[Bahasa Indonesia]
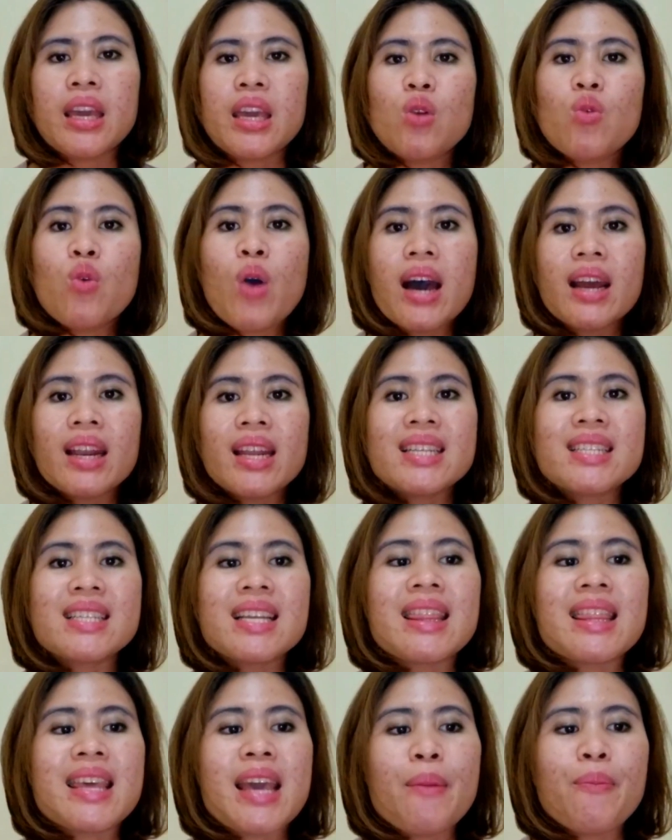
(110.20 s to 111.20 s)
Kiwari
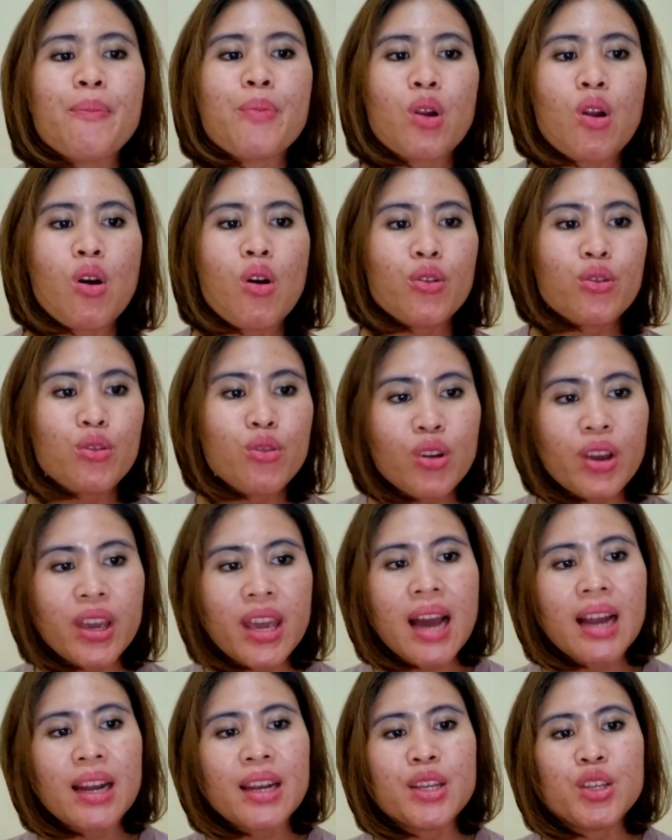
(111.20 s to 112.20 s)
setiap produk
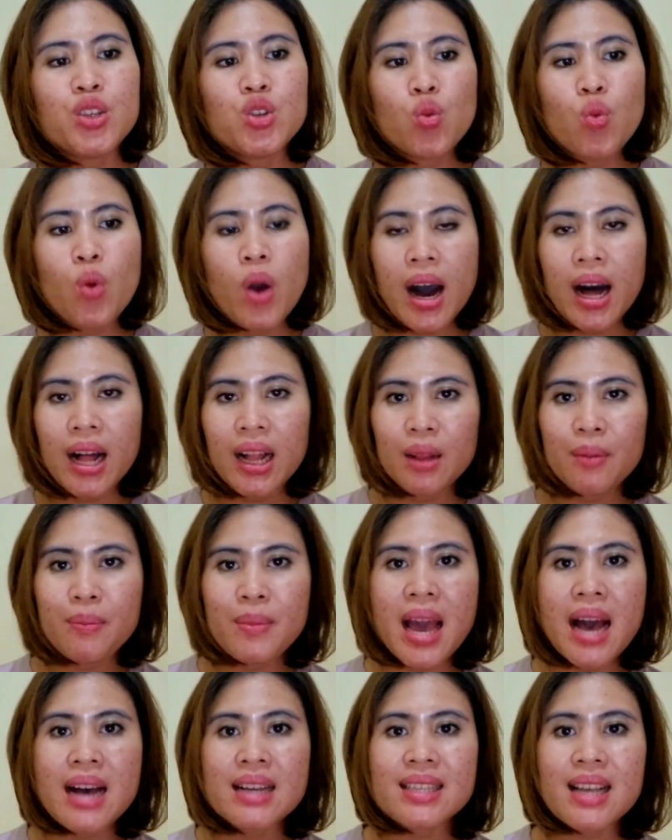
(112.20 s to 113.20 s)
yang
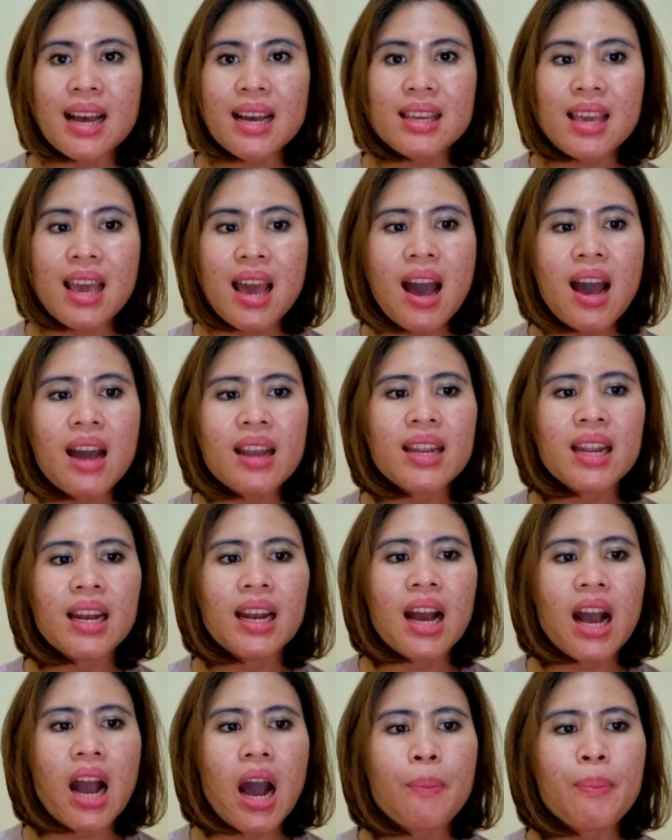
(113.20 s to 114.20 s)
dijual biasanya
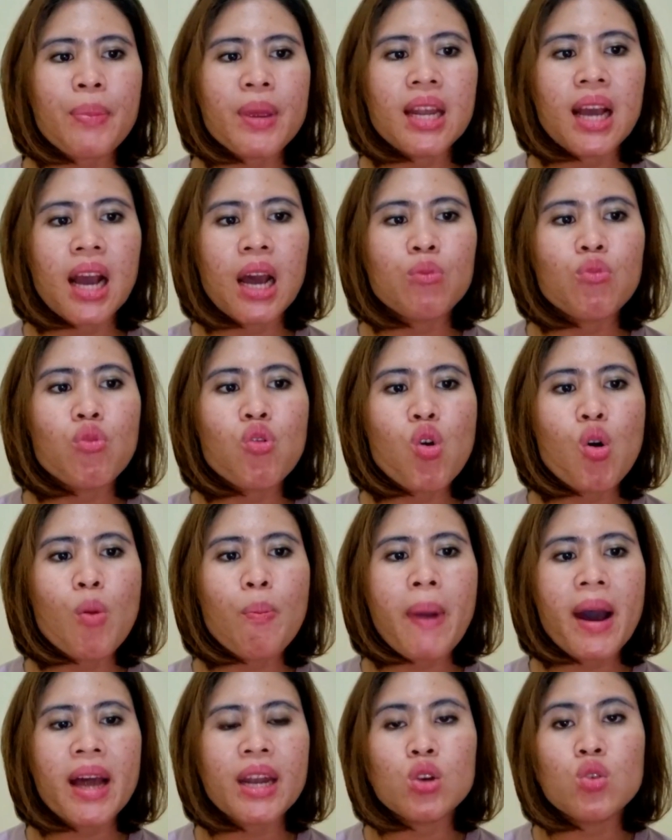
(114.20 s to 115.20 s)
dilengkapi dengan
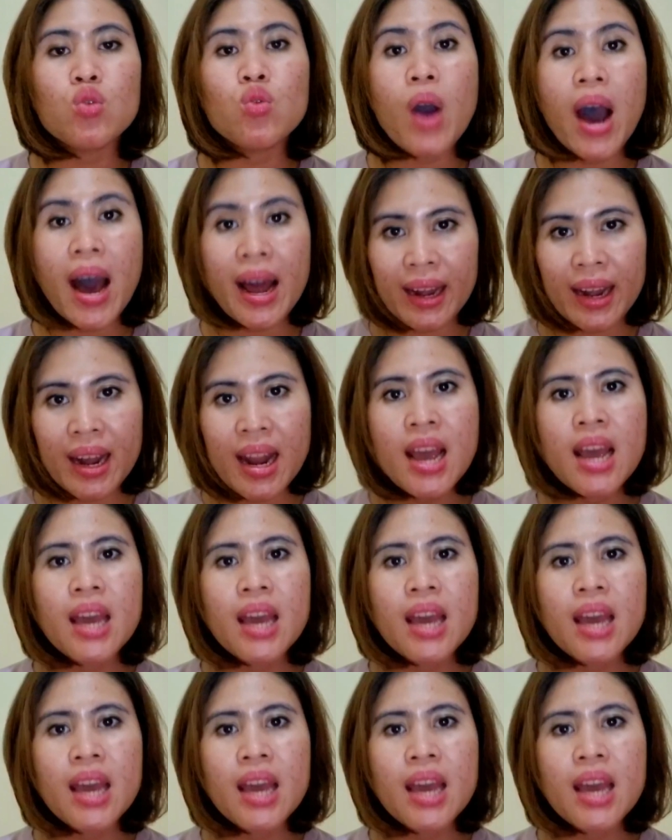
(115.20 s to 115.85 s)
buku panduan